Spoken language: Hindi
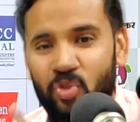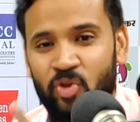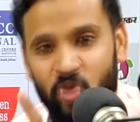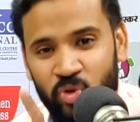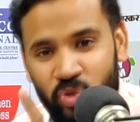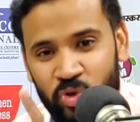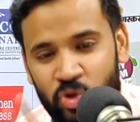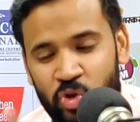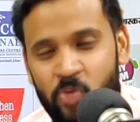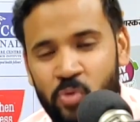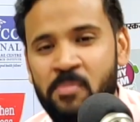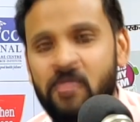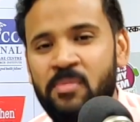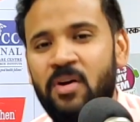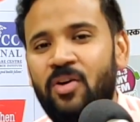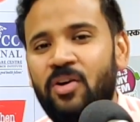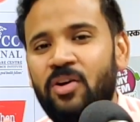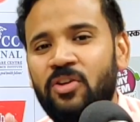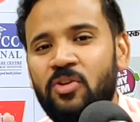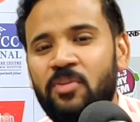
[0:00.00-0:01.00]
तो तुम
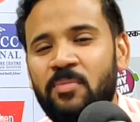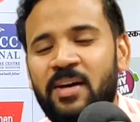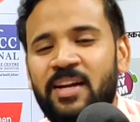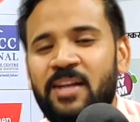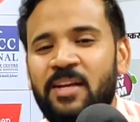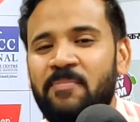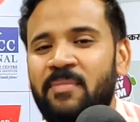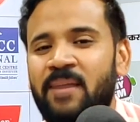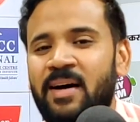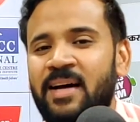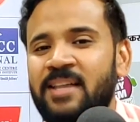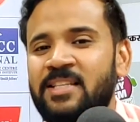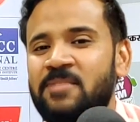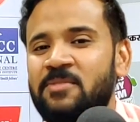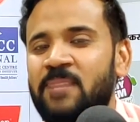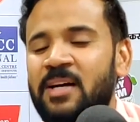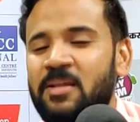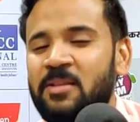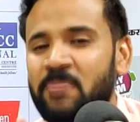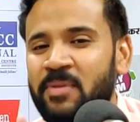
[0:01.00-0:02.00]
और तुम्हारी माँ इस
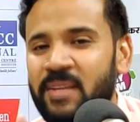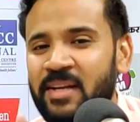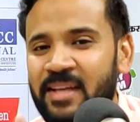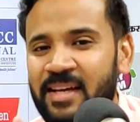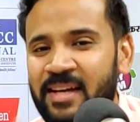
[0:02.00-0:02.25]
बात पर